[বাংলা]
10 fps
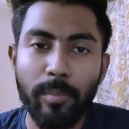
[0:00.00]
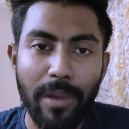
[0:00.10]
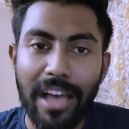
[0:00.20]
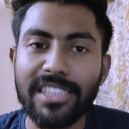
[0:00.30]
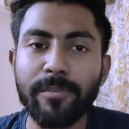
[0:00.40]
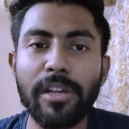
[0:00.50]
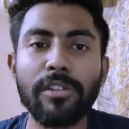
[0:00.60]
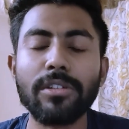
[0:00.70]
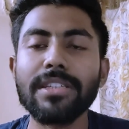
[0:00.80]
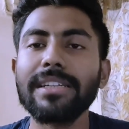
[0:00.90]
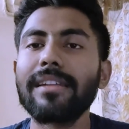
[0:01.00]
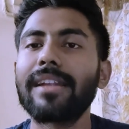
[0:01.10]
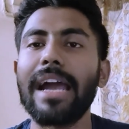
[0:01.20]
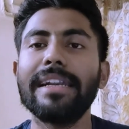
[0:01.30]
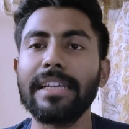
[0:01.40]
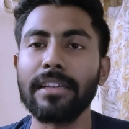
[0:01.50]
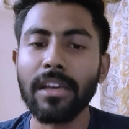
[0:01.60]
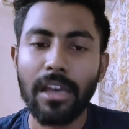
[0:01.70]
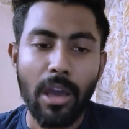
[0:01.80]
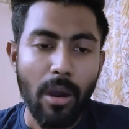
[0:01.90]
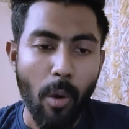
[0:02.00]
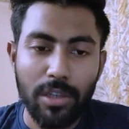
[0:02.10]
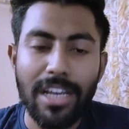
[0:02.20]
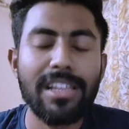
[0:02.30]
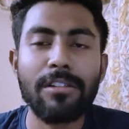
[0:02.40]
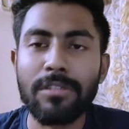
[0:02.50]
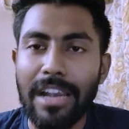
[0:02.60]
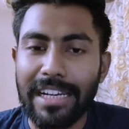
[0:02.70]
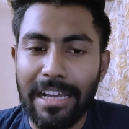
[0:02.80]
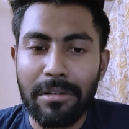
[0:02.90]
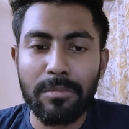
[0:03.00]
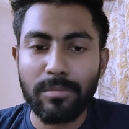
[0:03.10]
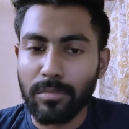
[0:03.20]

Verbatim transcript: প্লাস পয়েন্ট হচ্ছে এটা রাইটিং অসাধারণ রাইটিং আমার